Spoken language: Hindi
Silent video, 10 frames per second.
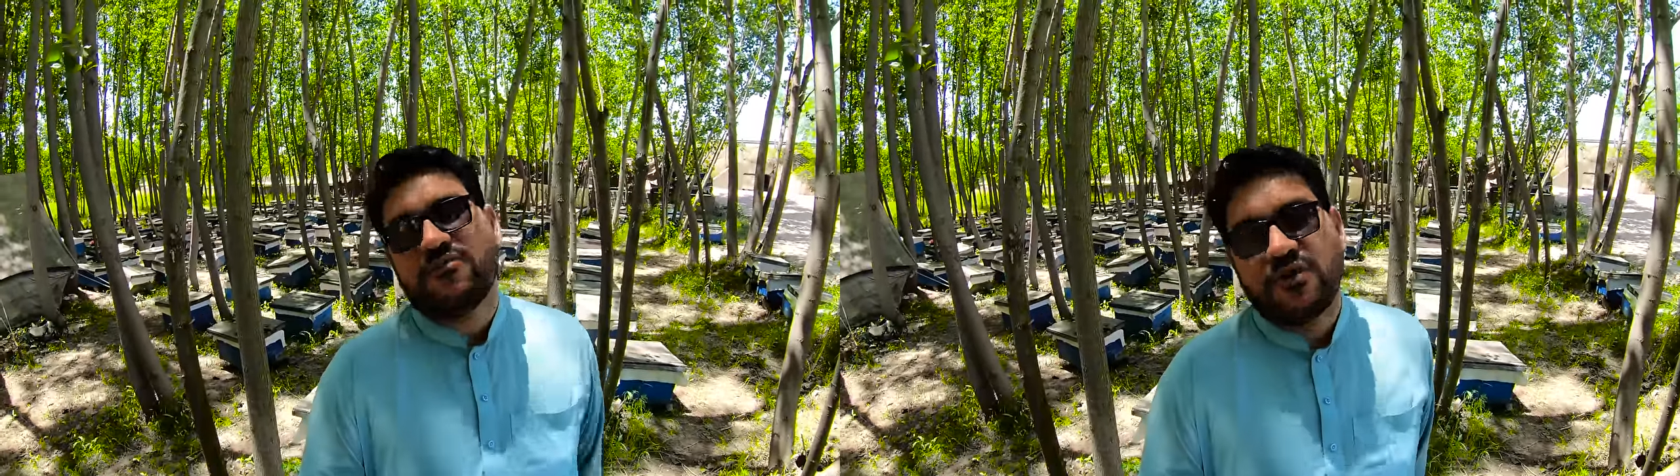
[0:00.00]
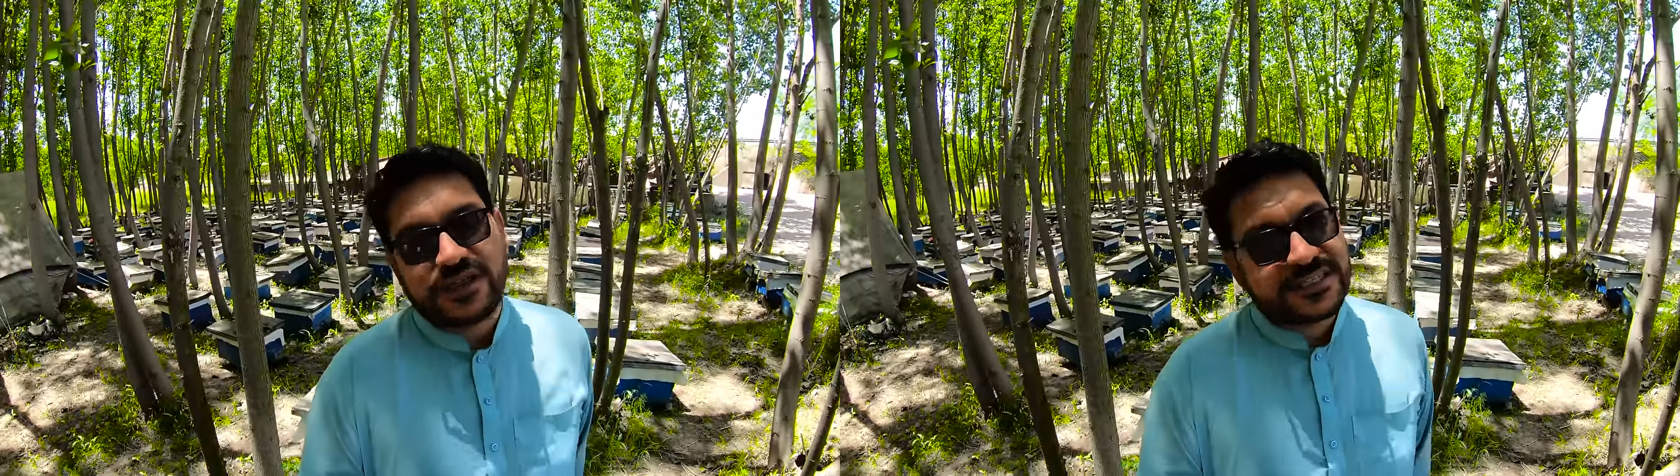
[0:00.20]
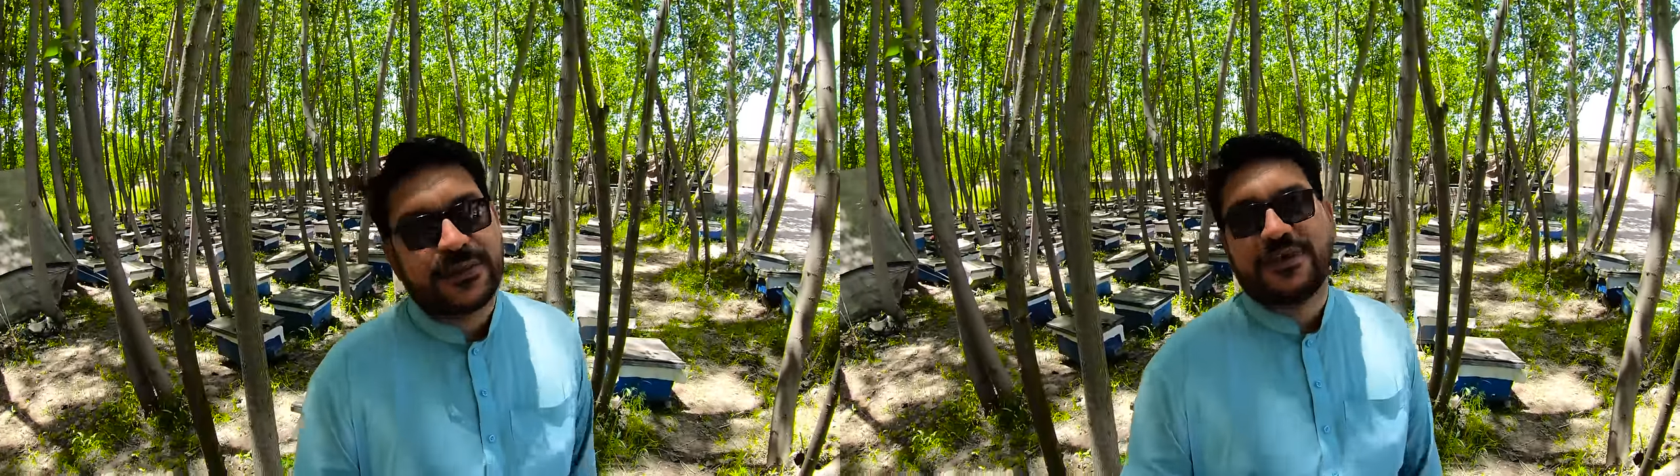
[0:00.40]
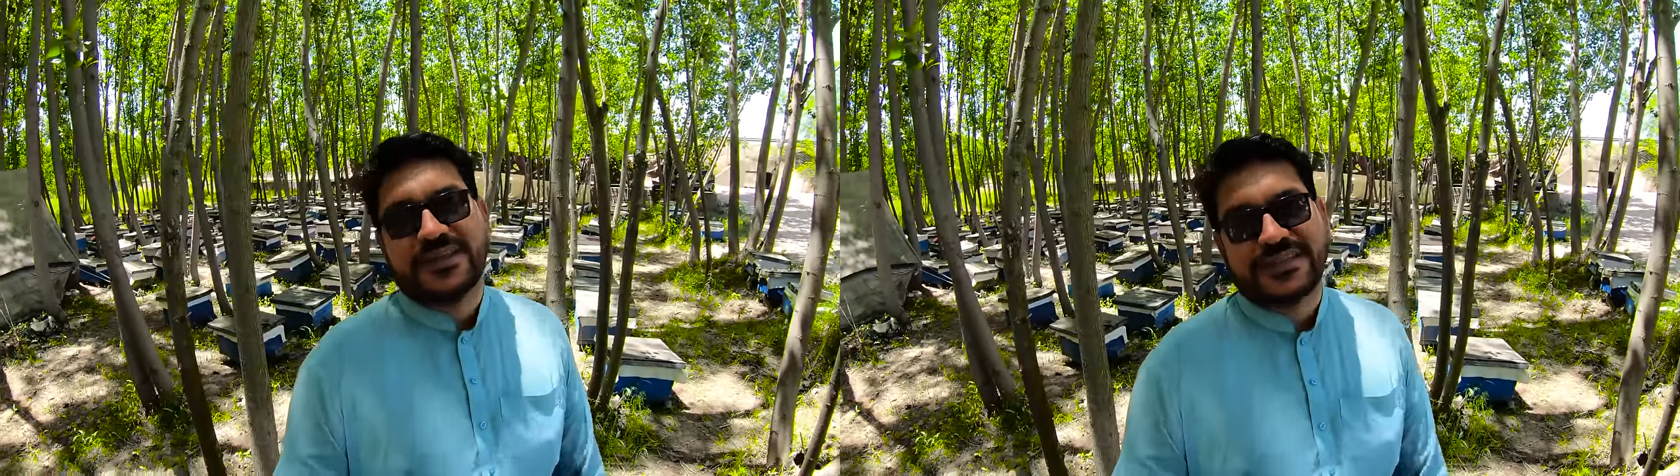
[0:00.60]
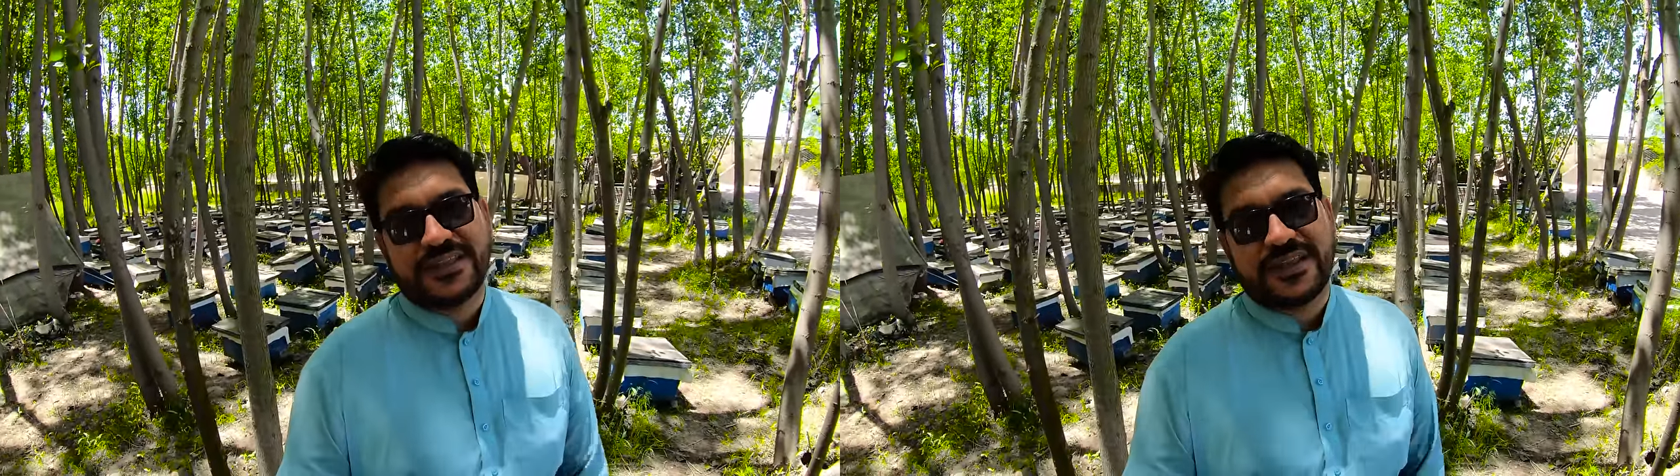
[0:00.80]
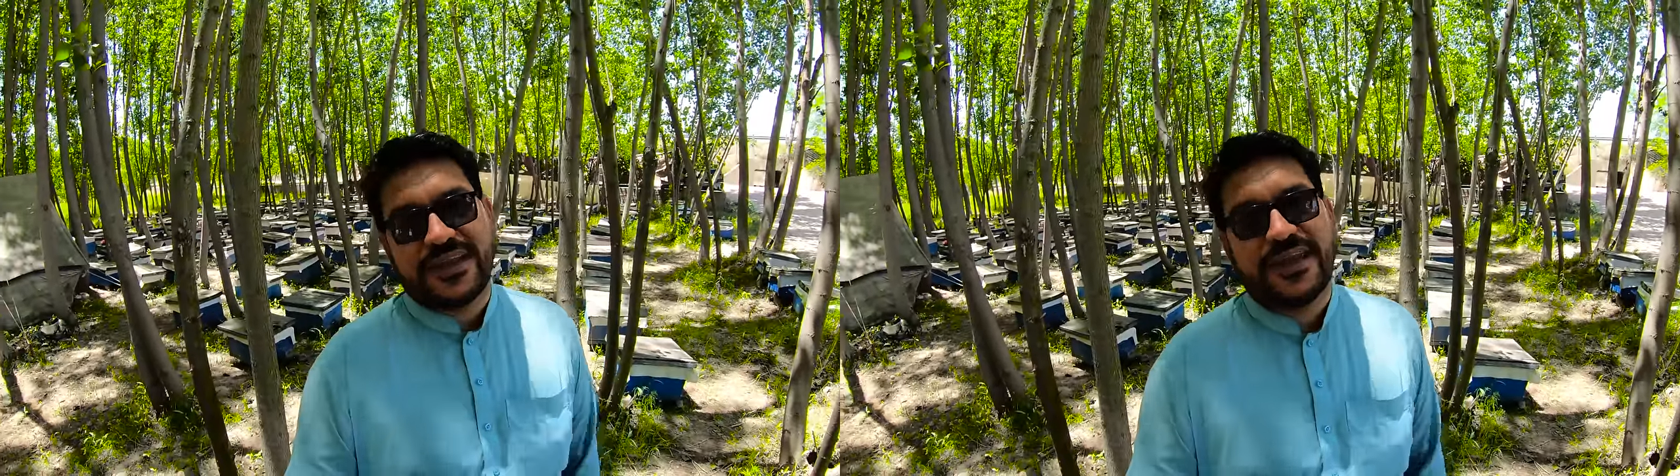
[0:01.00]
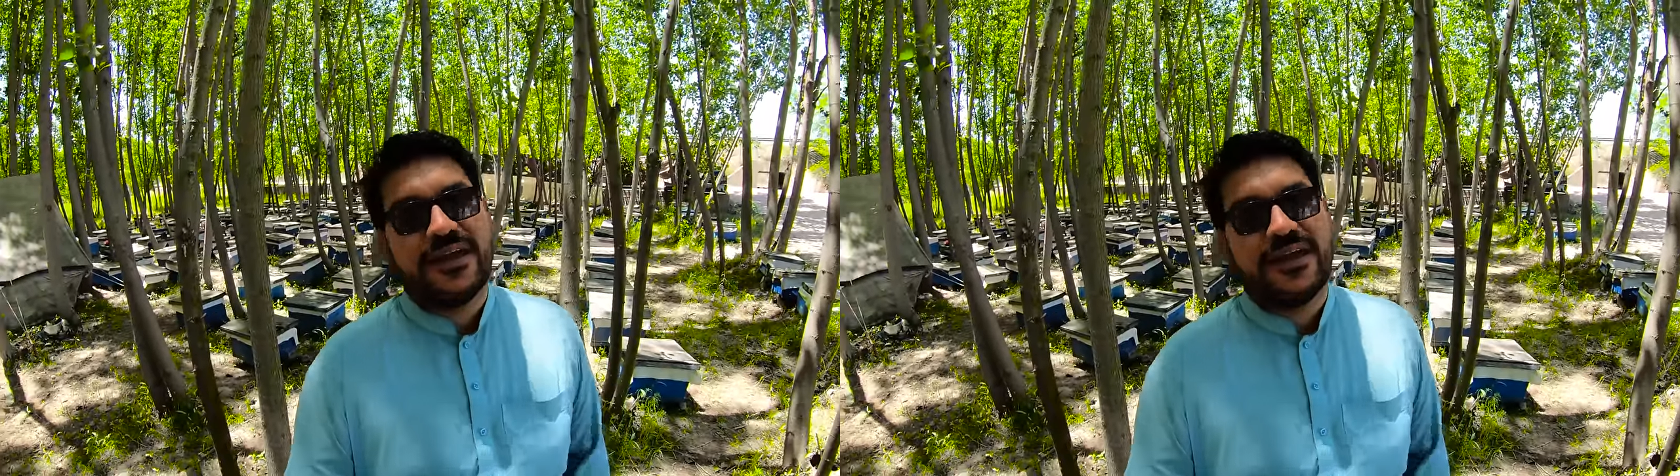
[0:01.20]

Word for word: शहद की कई